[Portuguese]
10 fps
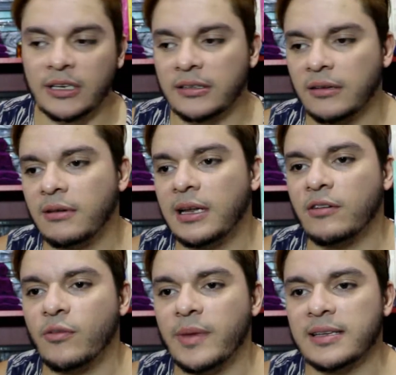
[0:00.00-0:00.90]
Então
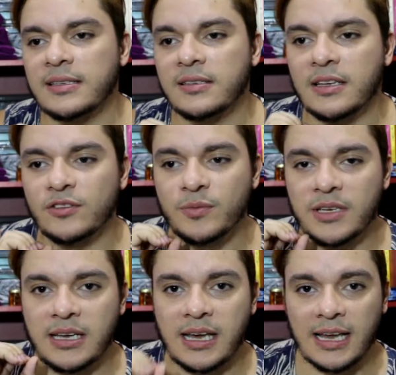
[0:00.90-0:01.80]
ela começa a
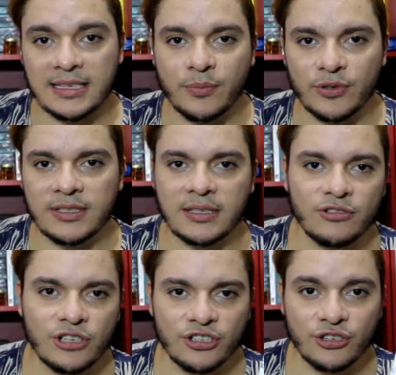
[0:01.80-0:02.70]
assumir essa
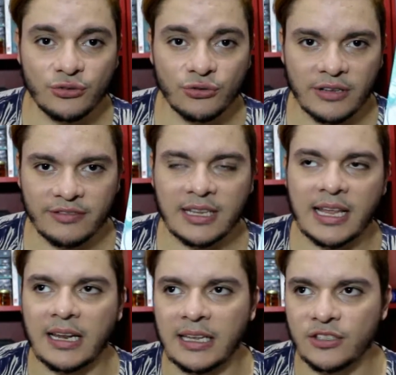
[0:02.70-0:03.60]
posição diante de tudo da vida
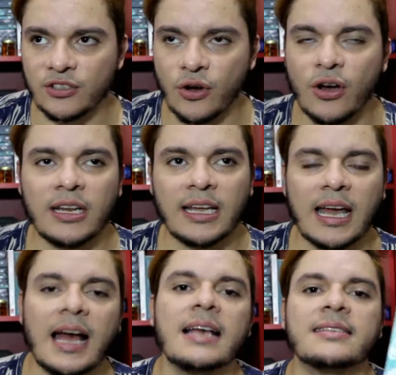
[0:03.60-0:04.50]
dela, na escola, em
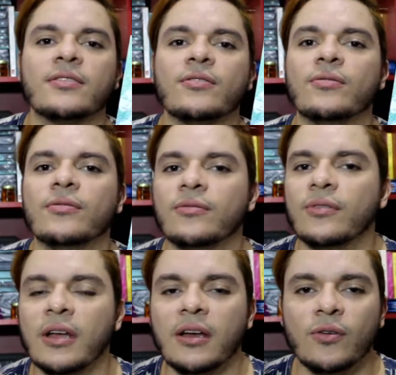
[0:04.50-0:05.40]
casa,
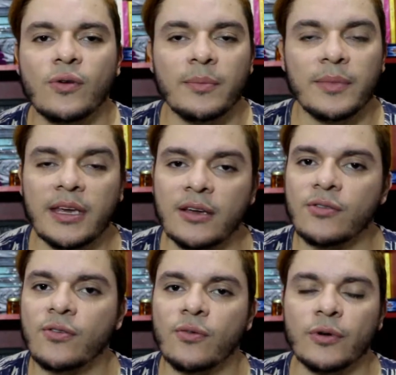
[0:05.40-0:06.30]
com o
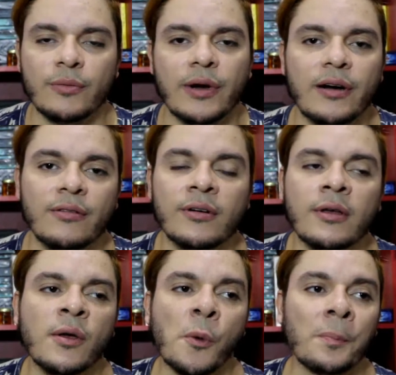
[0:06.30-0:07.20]
amigo, com o irmão.
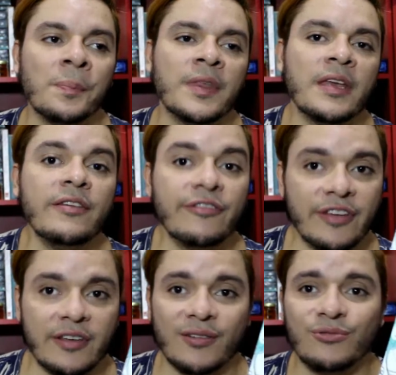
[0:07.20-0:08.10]

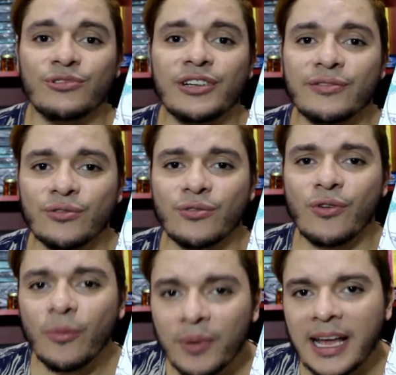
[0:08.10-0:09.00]
Enfim, é um livro
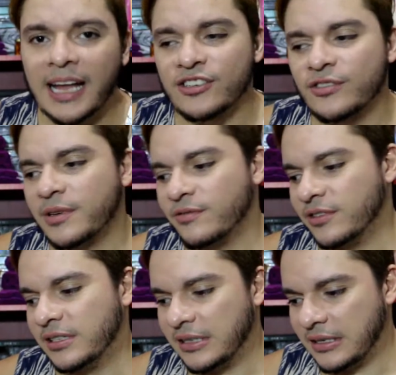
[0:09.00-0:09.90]
complicadinho para
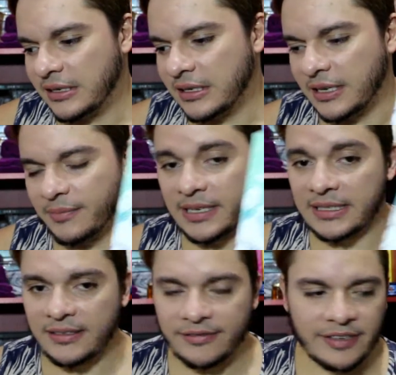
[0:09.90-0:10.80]
você ler,
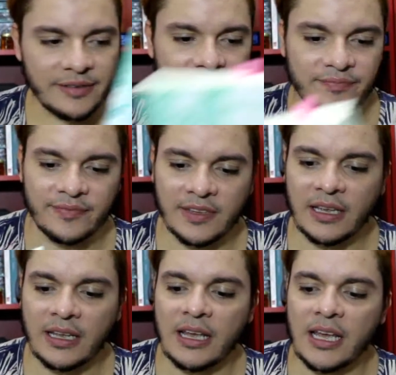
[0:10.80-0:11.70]
mas enfim.
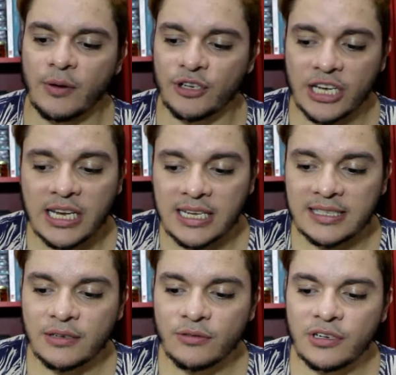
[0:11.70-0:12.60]
Eu achei que ele ia
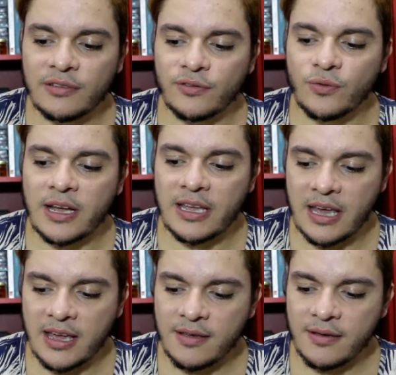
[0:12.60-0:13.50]
ser um livro
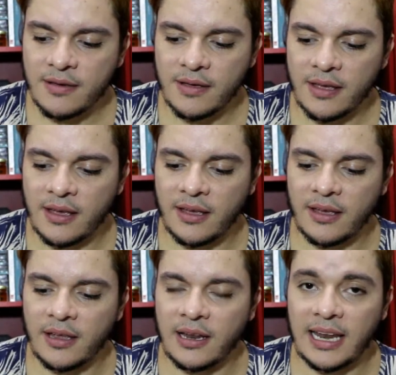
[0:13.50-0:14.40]
YA,
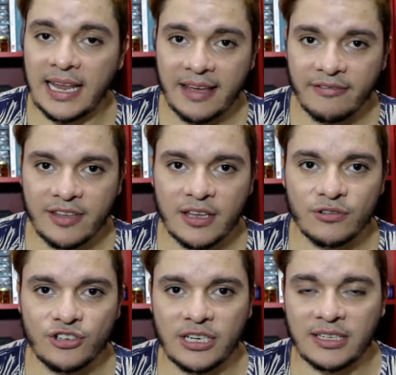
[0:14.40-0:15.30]
é, leve.
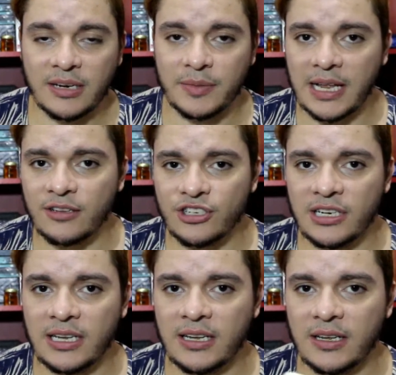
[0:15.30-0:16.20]
Eu tinha terminado de
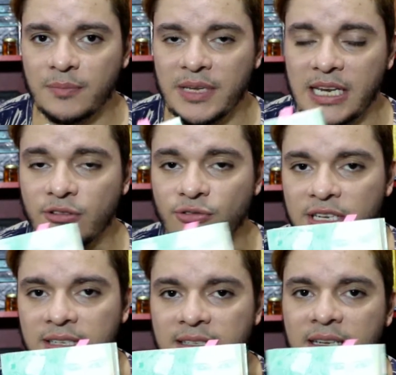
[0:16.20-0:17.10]
ler
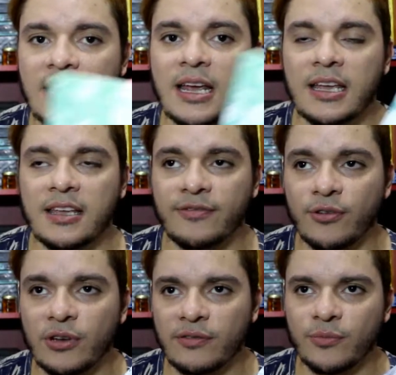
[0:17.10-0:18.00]
Miniaturista, que
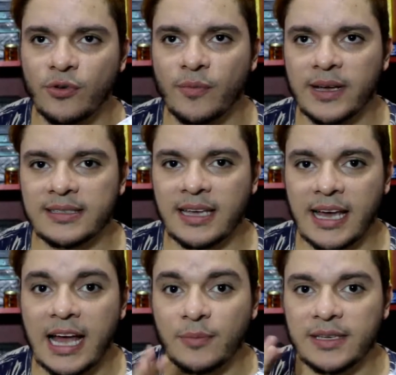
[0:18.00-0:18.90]
foi um livro um pouco mais
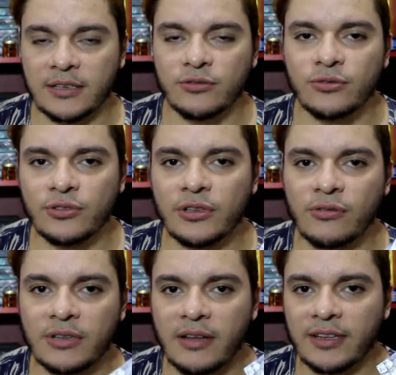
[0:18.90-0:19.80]
carregado, mais adulto,
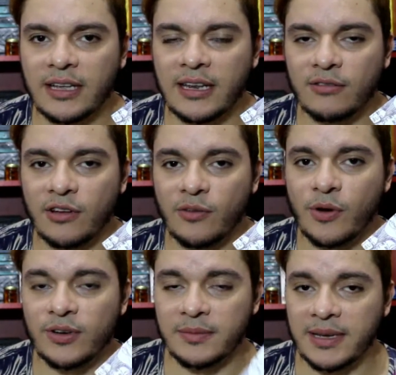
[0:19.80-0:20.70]
então eu tava querendo ler
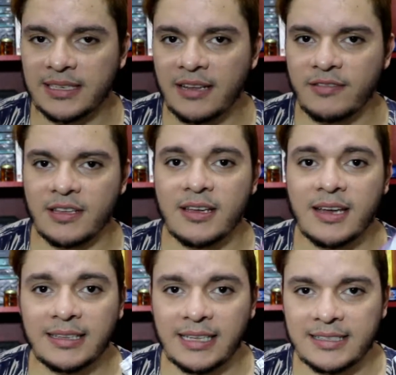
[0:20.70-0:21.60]
uma coisa mais levinha. E
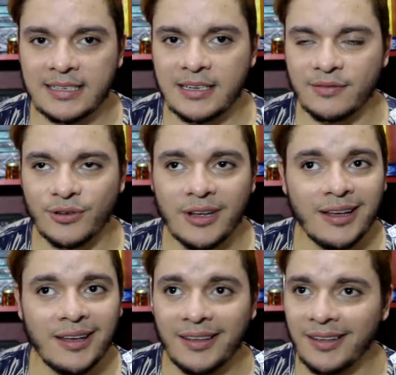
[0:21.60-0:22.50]
catei esse livro.
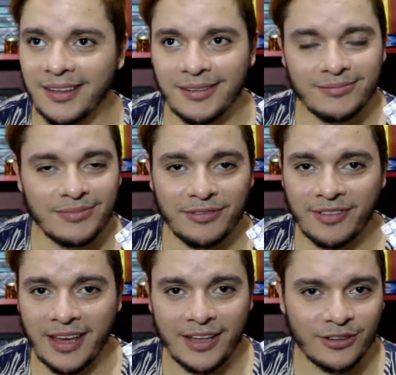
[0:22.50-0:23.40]
E me
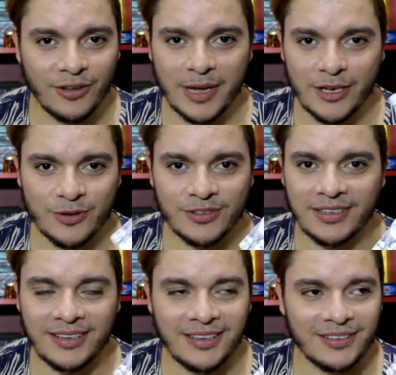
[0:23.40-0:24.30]
ferrei totalmente, porque
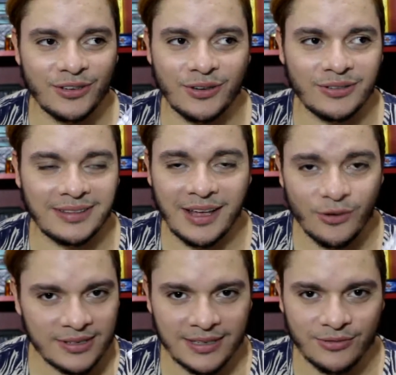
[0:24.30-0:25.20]
isso aqui só tem
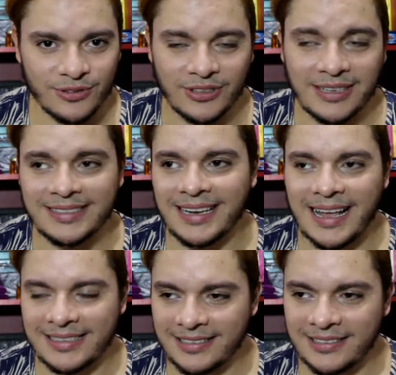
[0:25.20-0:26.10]
coisa ruim, só tem
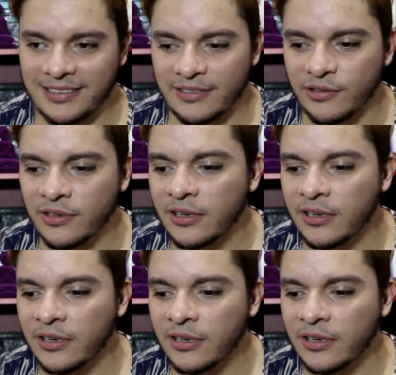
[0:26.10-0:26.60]
desgraça nesse livro.